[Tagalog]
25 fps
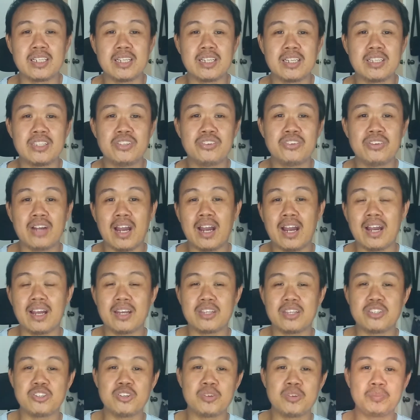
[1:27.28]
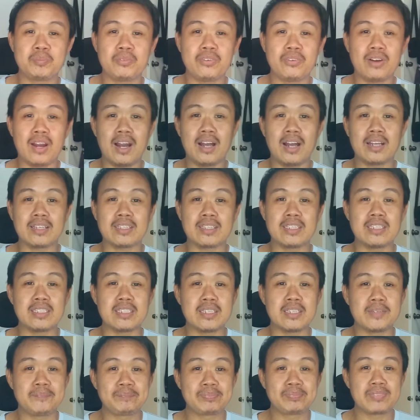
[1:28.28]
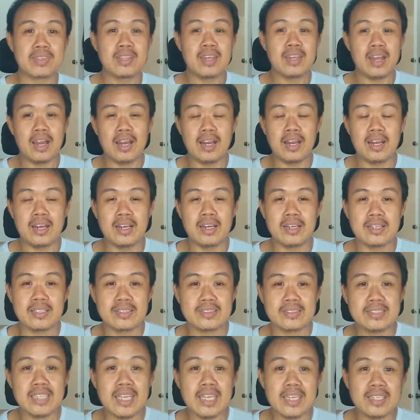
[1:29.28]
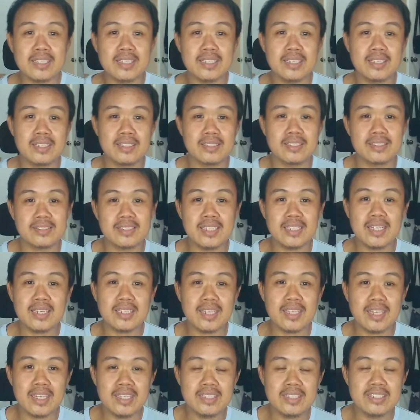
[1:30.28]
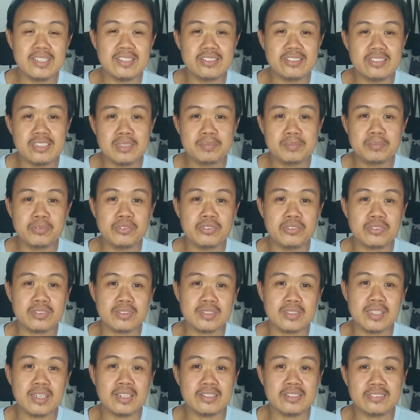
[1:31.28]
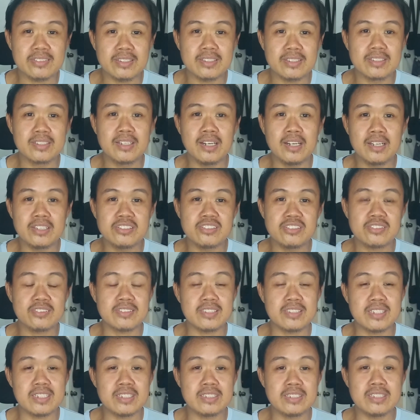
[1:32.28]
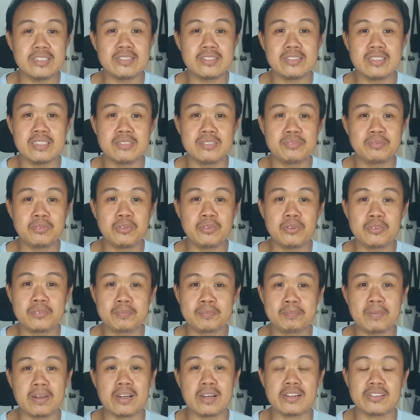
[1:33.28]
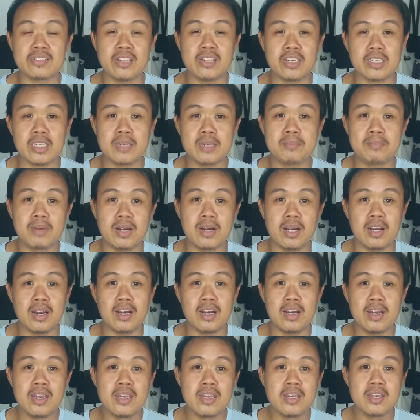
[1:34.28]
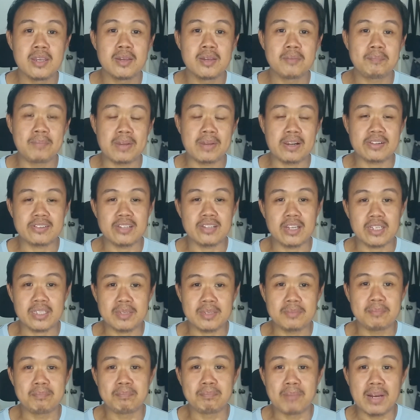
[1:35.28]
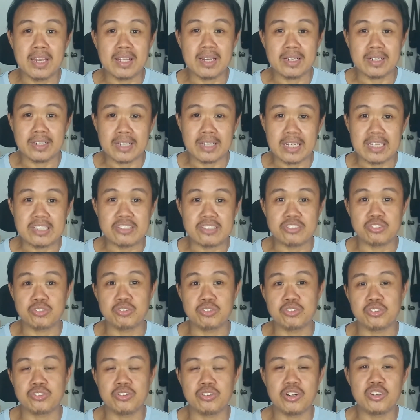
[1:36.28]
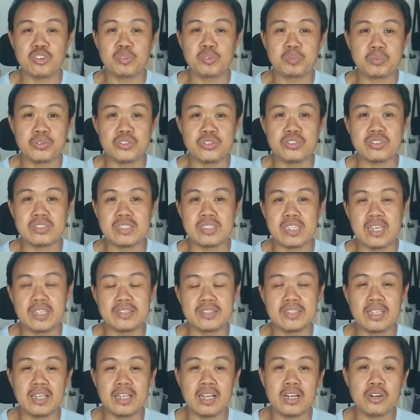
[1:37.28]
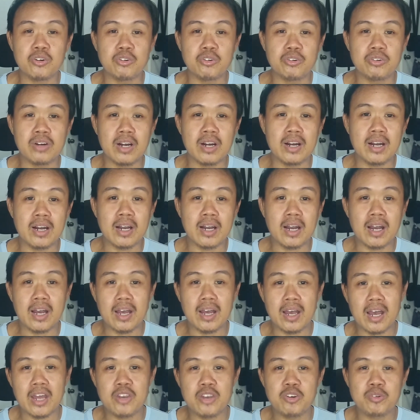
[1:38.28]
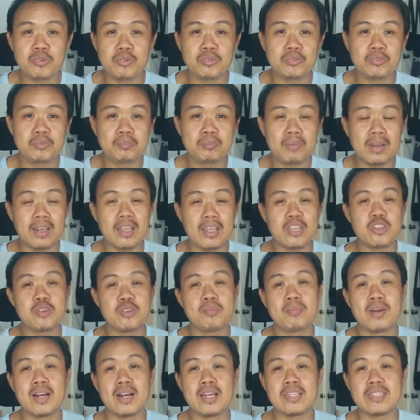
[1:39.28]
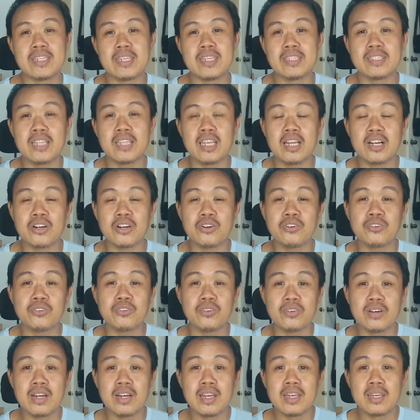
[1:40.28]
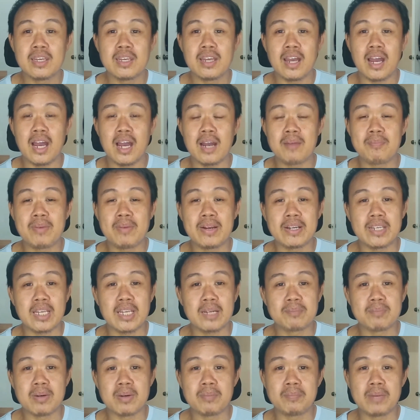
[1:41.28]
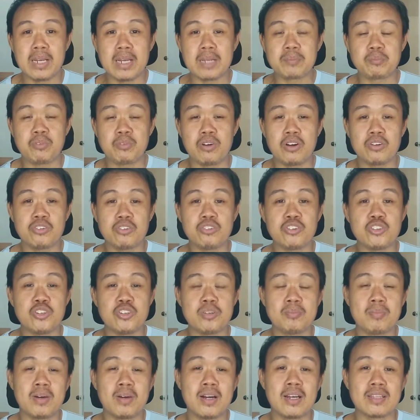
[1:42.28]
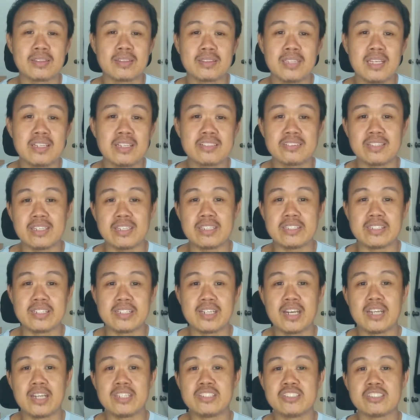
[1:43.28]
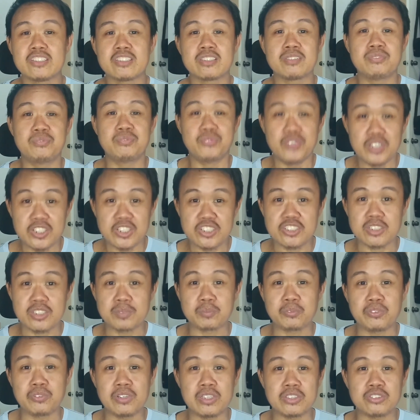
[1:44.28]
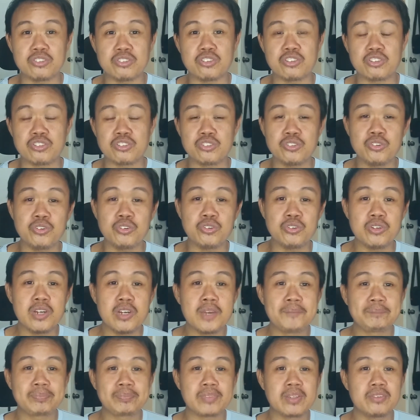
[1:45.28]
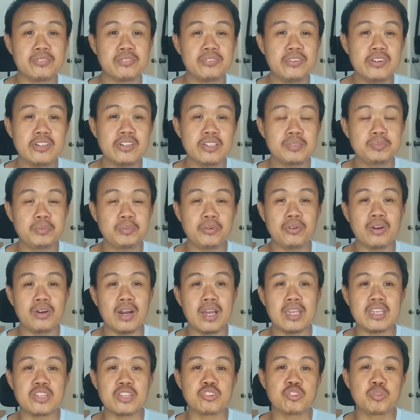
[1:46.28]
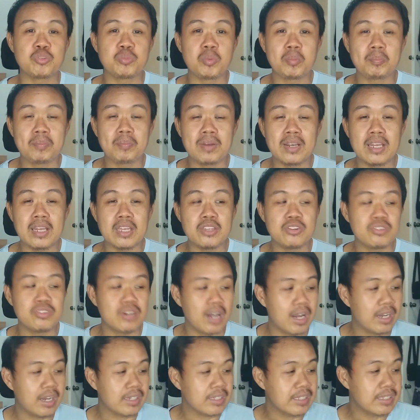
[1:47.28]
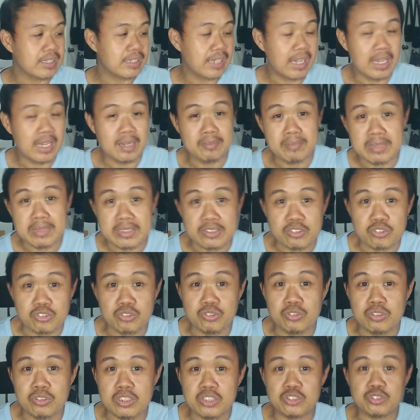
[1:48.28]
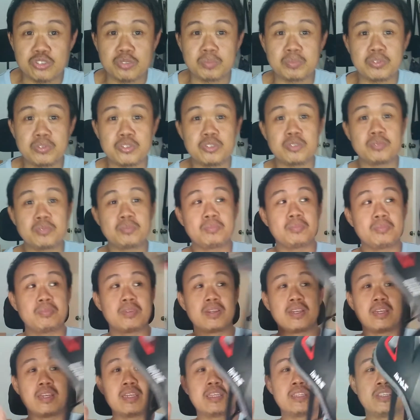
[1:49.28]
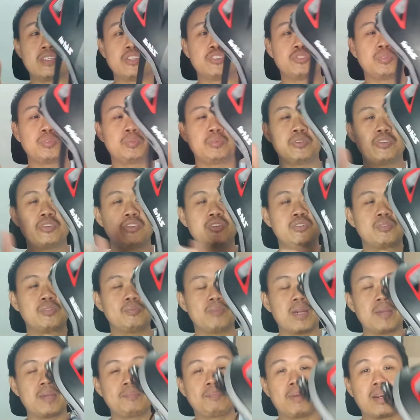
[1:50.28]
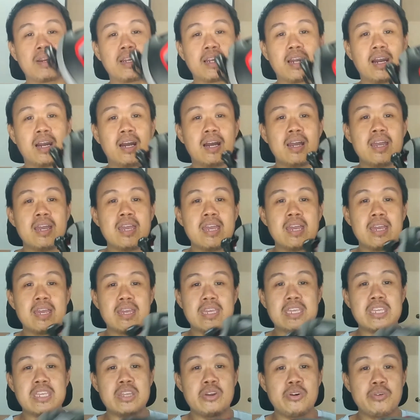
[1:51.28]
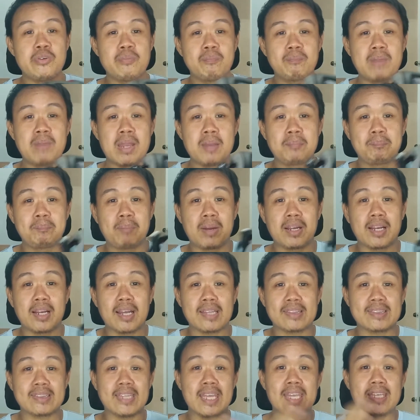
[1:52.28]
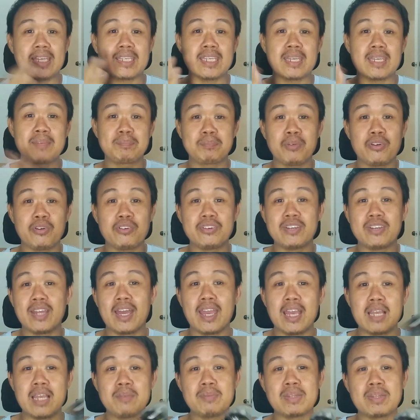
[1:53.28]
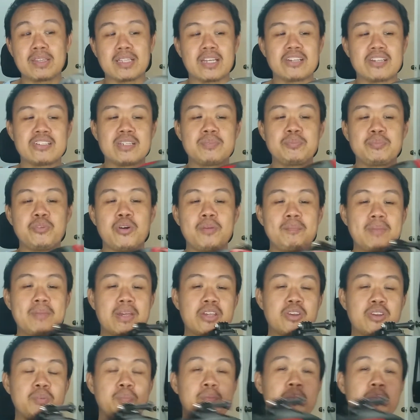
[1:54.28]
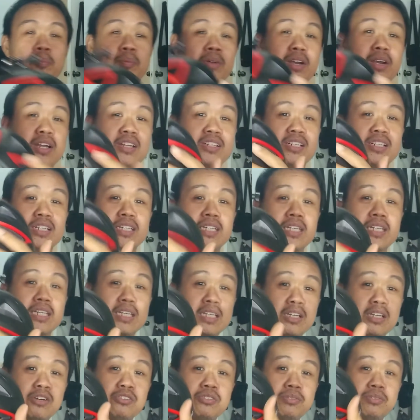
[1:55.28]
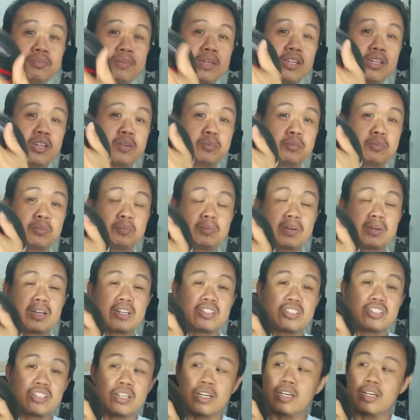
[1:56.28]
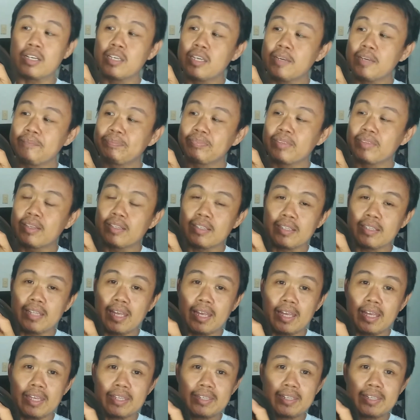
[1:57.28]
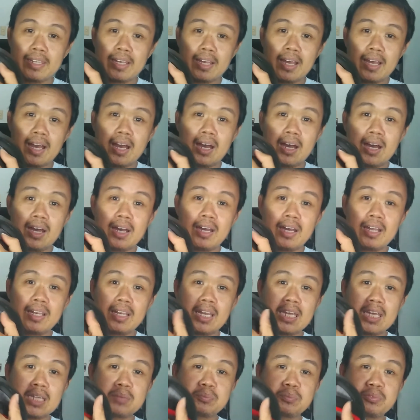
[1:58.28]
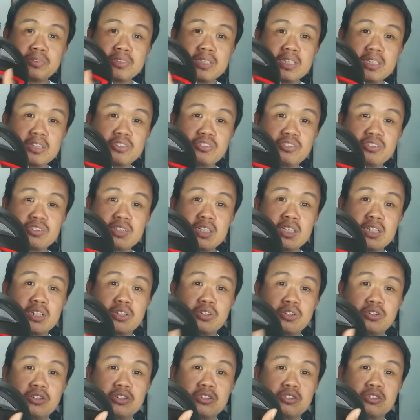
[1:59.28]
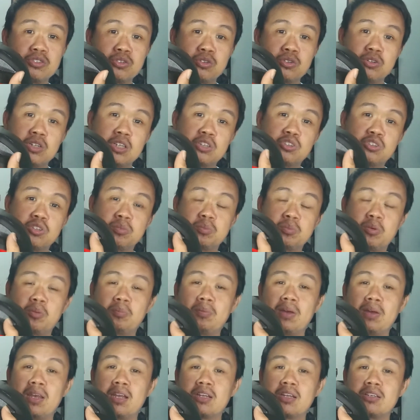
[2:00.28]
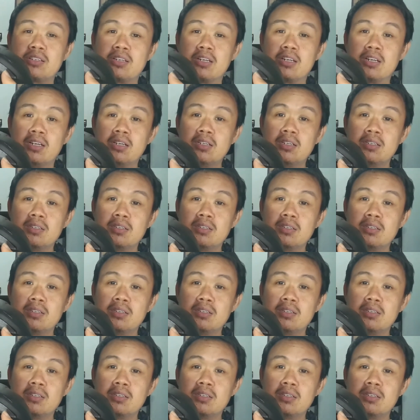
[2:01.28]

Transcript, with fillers: yung ang yung pong aking uh, Tech Tech EDC po, Techs and Gadgets EDC po para sa akin mga para sa akin bike rides. So, so ano po yung dinadala ko? Ano pala yung mga dinadala ko habang nagbabike po ako yung mga Techs and Gadgets version po ito. So, first po ay ito po pala yung aking helmet. So, ito po yung ito po yung may pagka yung may pagka teke po na helmet kasi po meron po pala siyang ilaw, meron po pala siyang head uh, light po dito sa likod. So, ito po pala siya.